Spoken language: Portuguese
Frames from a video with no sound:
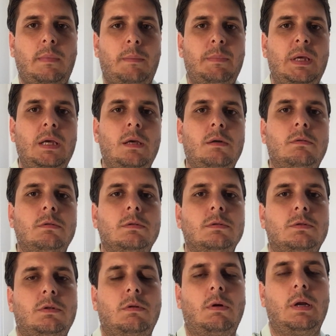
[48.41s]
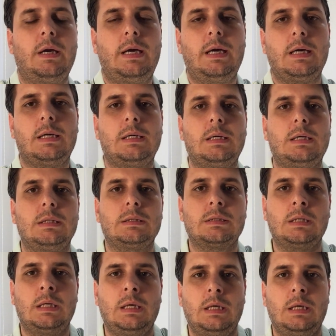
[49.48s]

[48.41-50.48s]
ah, amigos, colegas